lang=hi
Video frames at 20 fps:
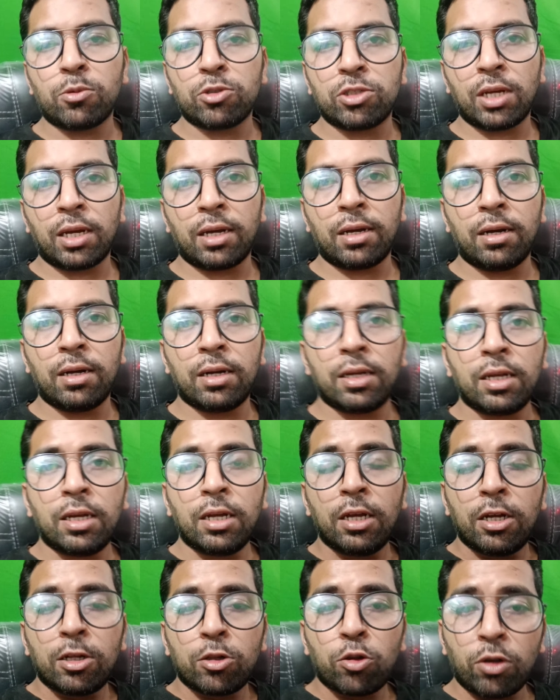हो जाएगा
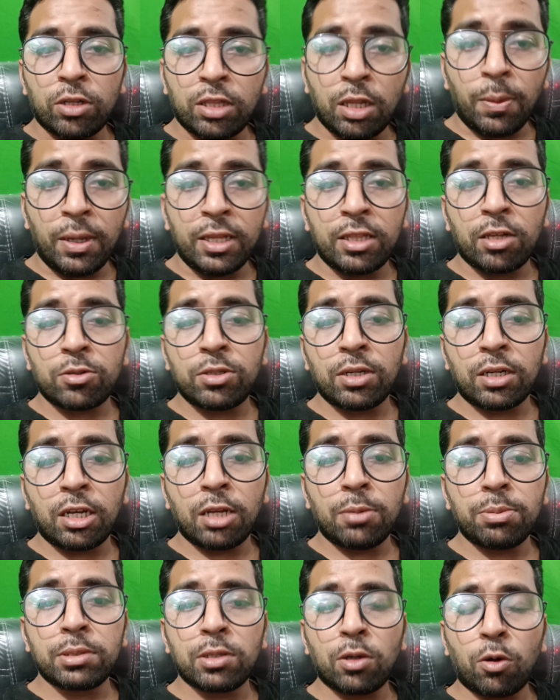तो ये थे मेरी तरफ से
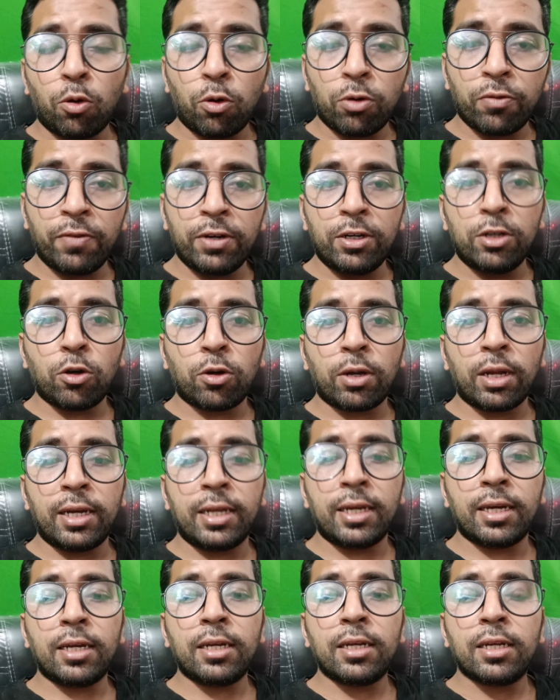टिप्स और वीडियो के
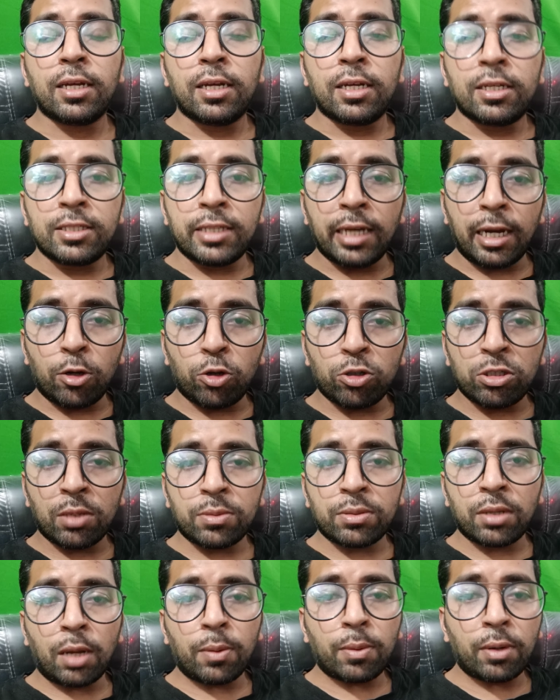लिए चैनल को
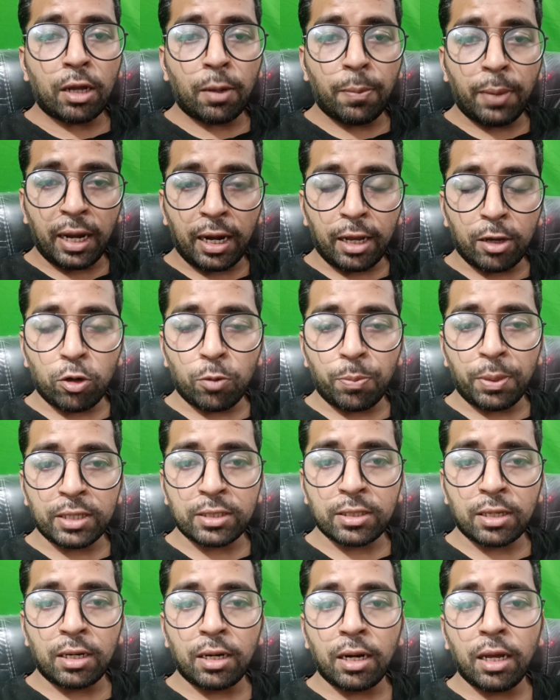सब्सक्राइब करके बेल आइकन प्रेस
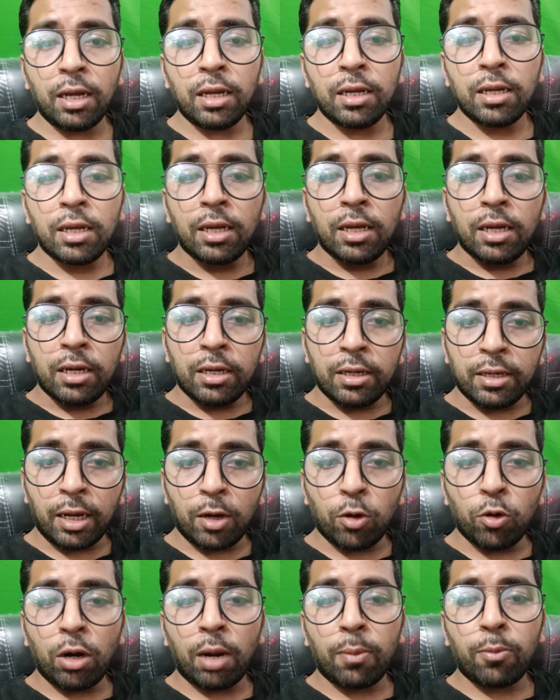करना
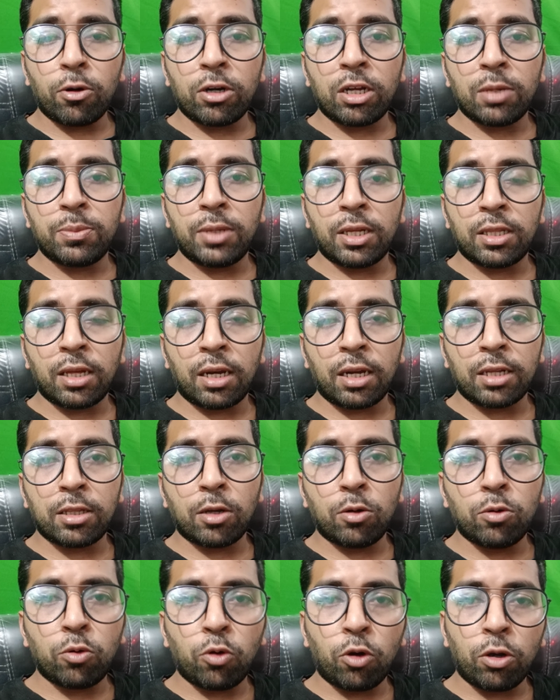रेगुलर आपको टिप देता रहता
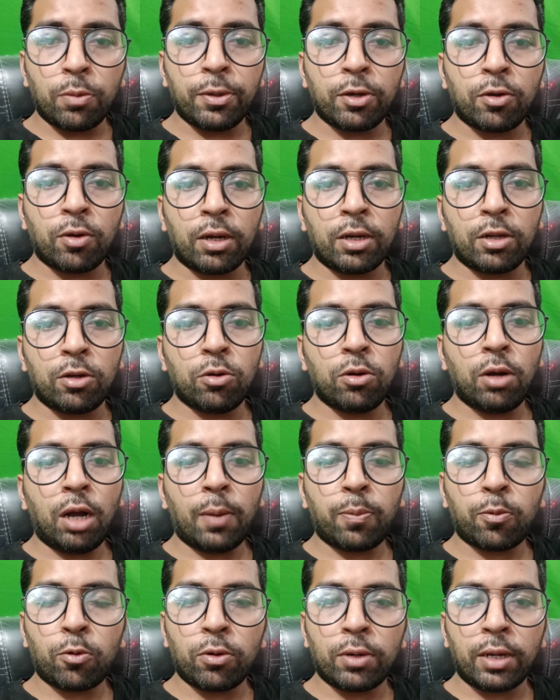हूँ कोई भी क्वेरी हो
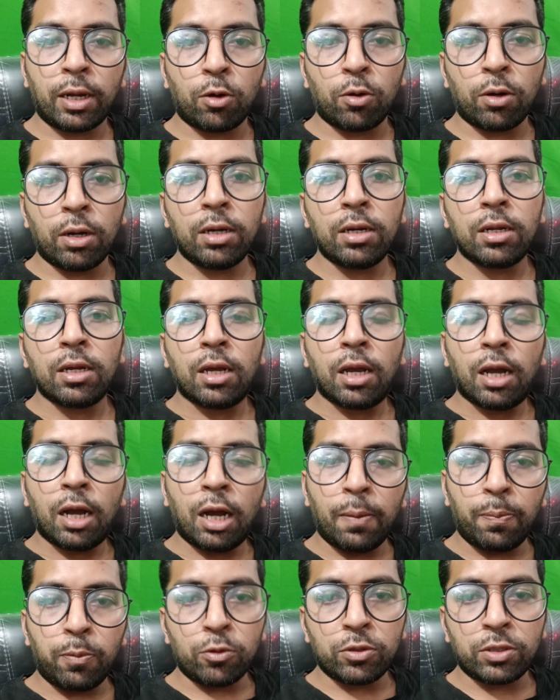आपको रेगुलर
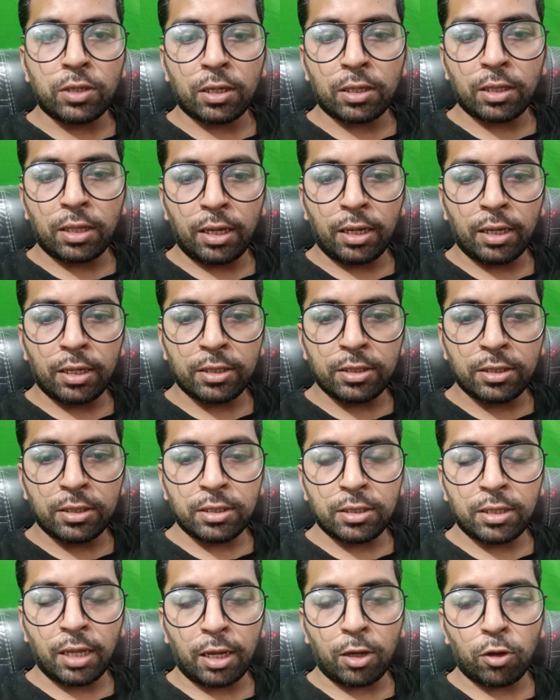आप पूछ सकते हैं
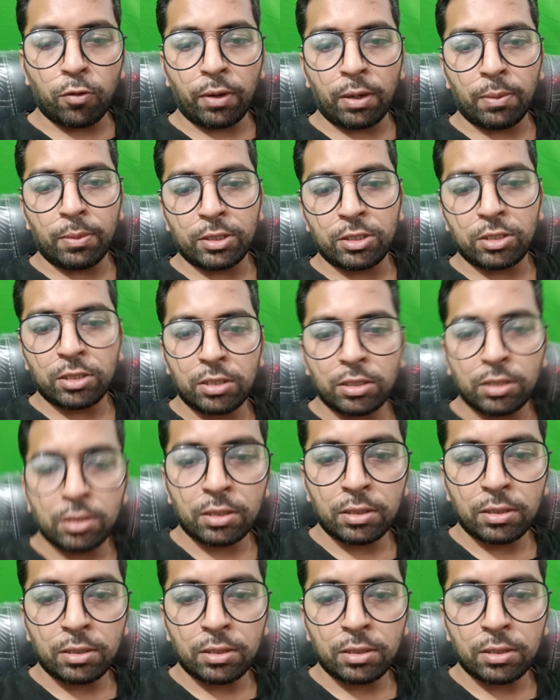थैंक यू वेरी मच